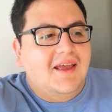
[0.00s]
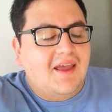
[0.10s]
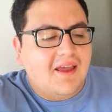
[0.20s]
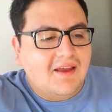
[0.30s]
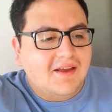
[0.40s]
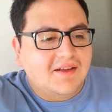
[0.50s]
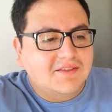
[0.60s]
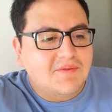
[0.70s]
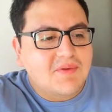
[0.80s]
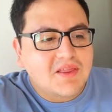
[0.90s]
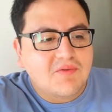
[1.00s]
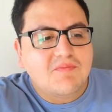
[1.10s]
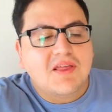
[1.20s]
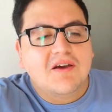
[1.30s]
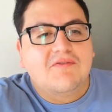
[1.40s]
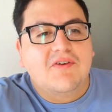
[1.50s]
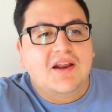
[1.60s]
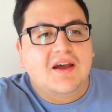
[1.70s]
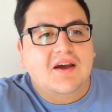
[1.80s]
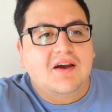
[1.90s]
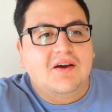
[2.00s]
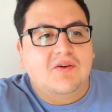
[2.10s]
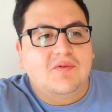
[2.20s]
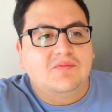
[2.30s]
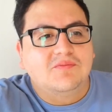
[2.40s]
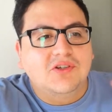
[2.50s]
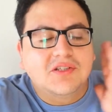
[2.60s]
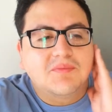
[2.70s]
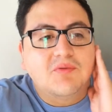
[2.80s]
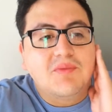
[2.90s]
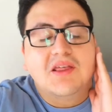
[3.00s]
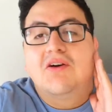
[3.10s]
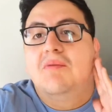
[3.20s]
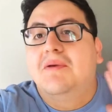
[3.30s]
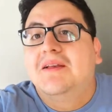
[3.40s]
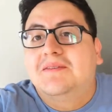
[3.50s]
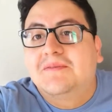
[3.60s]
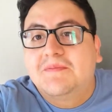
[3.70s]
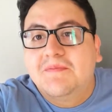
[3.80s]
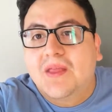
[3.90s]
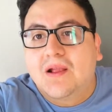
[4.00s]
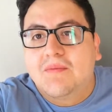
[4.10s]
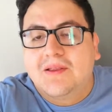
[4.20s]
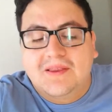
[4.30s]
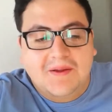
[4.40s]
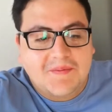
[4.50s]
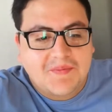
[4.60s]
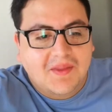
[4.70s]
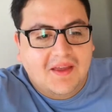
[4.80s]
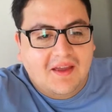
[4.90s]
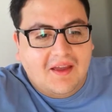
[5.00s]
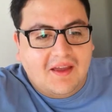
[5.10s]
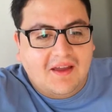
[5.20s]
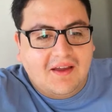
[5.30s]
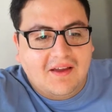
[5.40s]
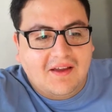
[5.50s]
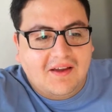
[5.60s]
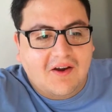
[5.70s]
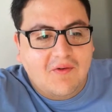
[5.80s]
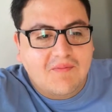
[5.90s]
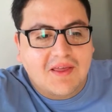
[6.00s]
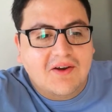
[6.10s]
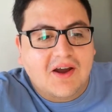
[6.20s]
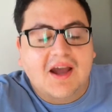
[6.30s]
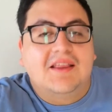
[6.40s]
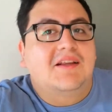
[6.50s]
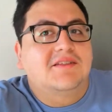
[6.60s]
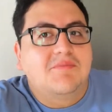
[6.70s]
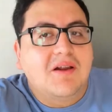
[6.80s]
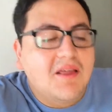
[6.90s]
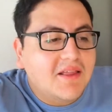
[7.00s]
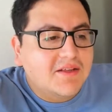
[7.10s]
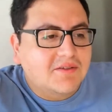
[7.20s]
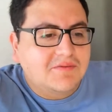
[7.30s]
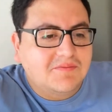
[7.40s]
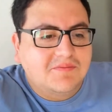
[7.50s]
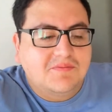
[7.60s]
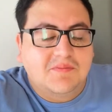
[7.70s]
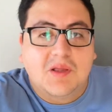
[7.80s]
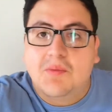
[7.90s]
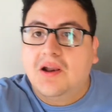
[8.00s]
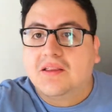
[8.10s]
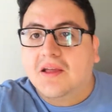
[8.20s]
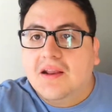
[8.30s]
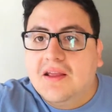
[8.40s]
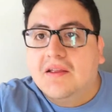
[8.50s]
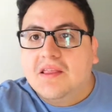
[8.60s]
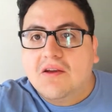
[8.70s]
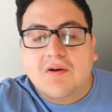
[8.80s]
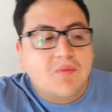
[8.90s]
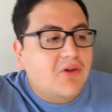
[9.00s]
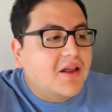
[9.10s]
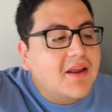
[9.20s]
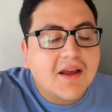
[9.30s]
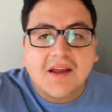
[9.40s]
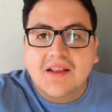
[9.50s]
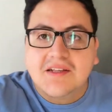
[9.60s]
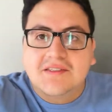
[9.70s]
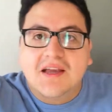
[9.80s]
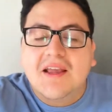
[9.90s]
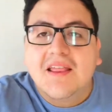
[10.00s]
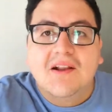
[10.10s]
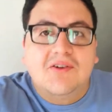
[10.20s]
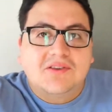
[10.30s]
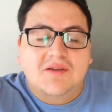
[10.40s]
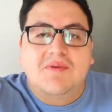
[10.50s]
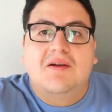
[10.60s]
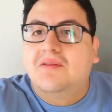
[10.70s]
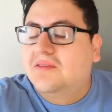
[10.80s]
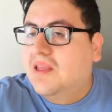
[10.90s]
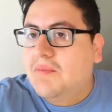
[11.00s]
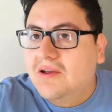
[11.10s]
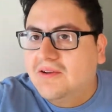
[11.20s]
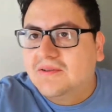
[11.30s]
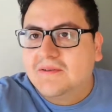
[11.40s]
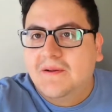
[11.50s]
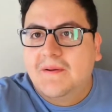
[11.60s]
eh, si en vez de un video fuera, no sé, pues un video al mes, de repente, eh, o un video cada tres semanas de eso, ¿te molestaría? ¿Te incomodaría que te saque de los temas típicos?